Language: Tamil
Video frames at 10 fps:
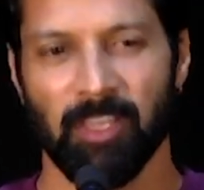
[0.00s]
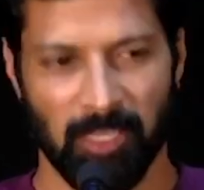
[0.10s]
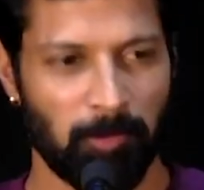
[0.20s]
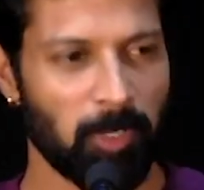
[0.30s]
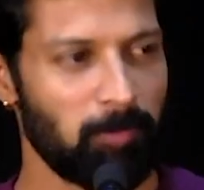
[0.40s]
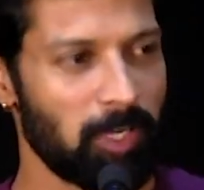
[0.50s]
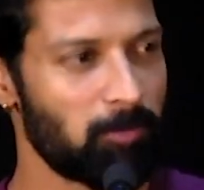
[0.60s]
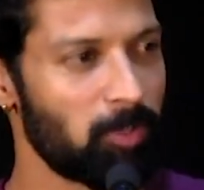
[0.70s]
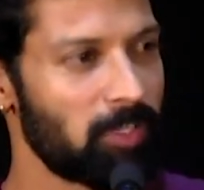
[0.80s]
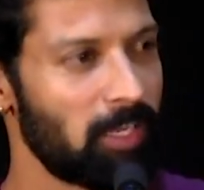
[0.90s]
இந்த படம்
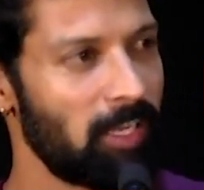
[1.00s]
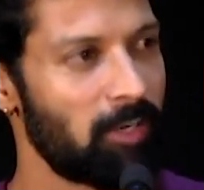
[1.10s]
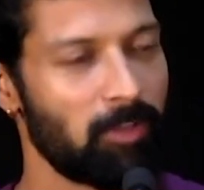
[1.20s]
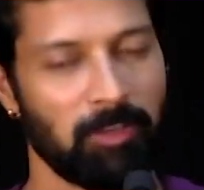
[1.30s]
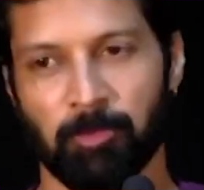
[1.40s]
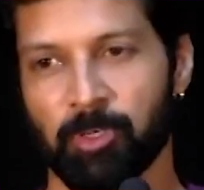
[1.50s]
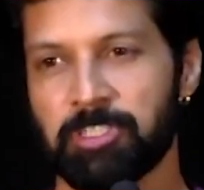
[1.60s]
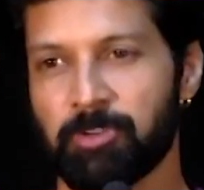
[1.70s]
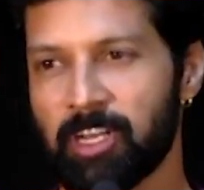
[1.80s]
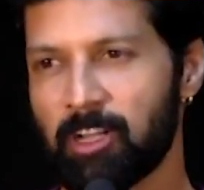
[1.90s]
பார்க்கும்போது எல்லாரோட இப்போ
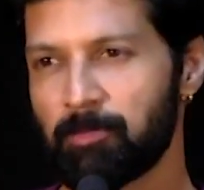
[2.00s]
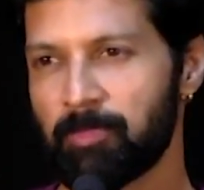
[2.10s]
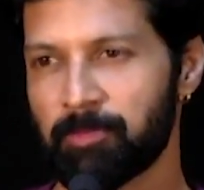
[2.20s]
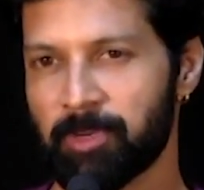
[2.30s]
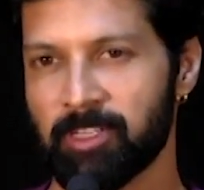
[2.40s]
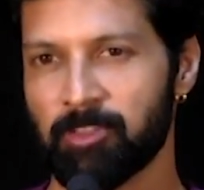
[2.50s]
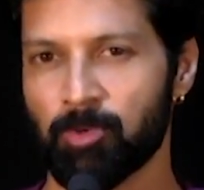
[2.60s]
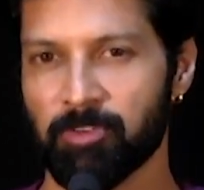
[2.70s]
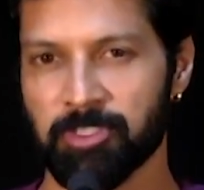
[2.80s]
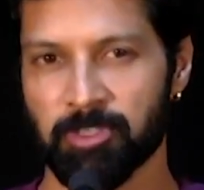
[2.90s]
ஈஸ்வர்யா மேம் இருந்து
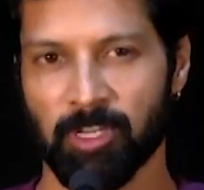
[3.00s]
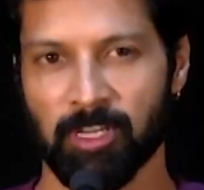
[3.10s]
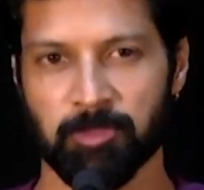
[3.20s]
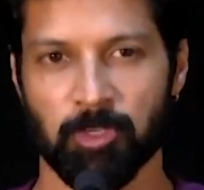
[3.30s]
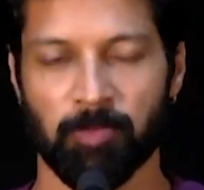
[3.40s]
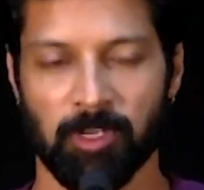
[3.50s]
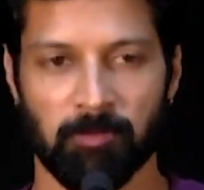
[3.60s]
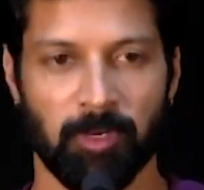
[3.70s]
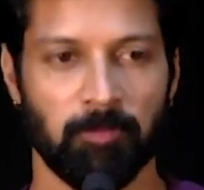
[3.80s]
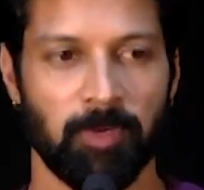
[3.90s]
ஒரு விஷயம் நான் அப்சர்வ்
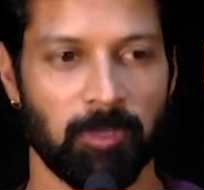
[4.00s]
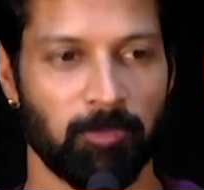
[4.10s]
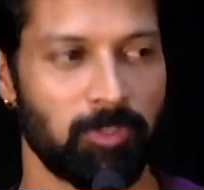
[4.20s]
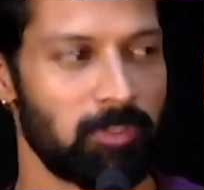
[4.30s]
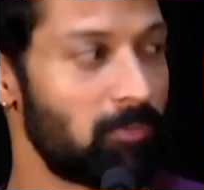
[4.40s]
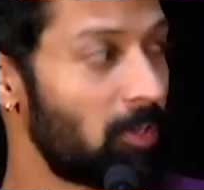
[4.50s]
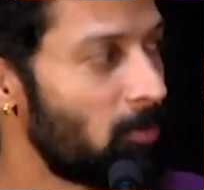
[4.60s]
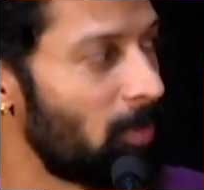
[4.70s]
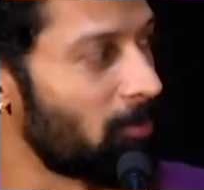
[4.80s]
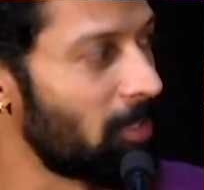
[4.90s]
பண்ணேன் படம் பார்க்கும்போது வரு
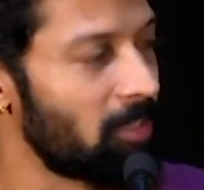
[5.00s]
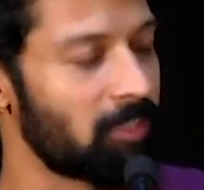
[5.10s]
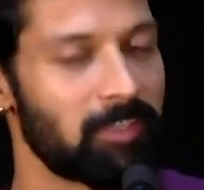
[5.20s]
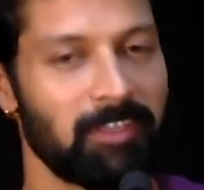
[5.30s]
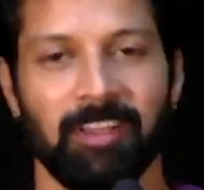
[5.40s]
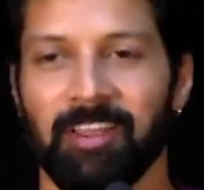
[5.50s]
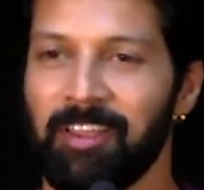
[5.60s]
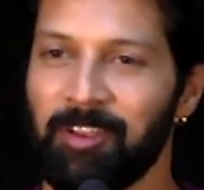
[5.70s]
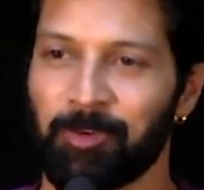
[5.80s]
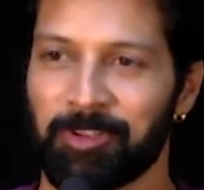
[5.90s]
மேம் கிட்ட
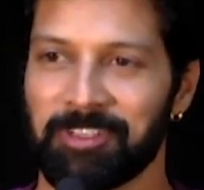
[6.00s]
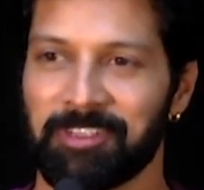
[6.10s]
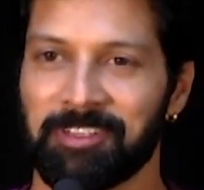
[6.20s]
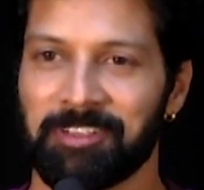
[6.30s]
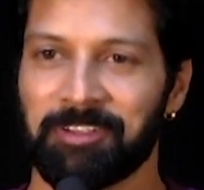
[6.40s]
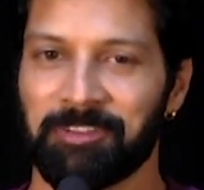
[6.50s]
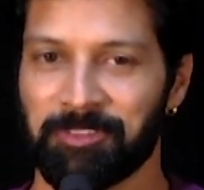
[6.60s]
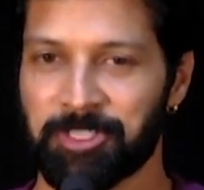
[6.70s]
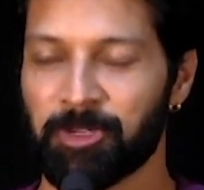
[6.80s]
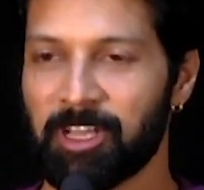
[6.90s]
ஒரு
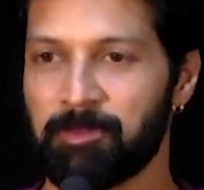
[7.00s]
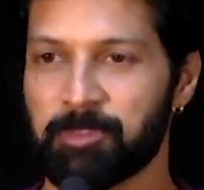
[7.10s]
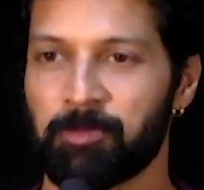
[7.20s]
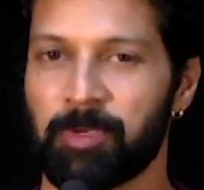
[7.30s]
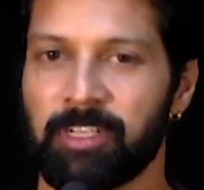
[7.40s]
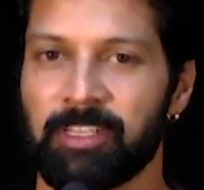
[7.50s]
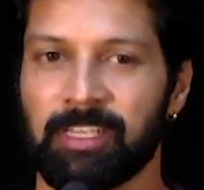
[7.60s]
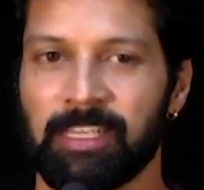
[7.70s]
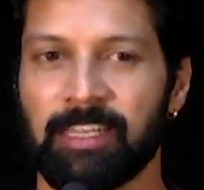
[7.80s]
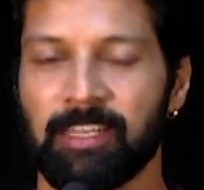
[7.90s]
விஷயம் நான் அப்சர்வ் பண்ணேன்
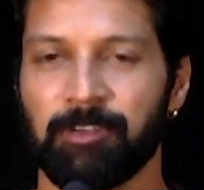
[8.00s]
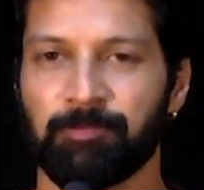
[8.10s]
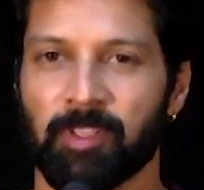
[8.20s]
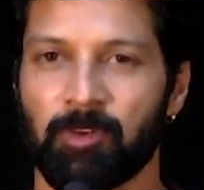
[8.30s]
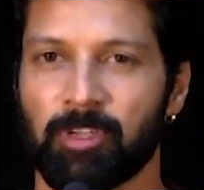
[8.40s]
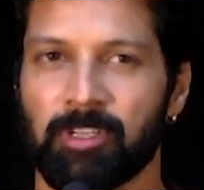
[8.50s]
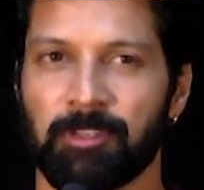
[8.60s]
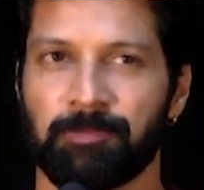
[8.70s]
என்னென்னா ஒரு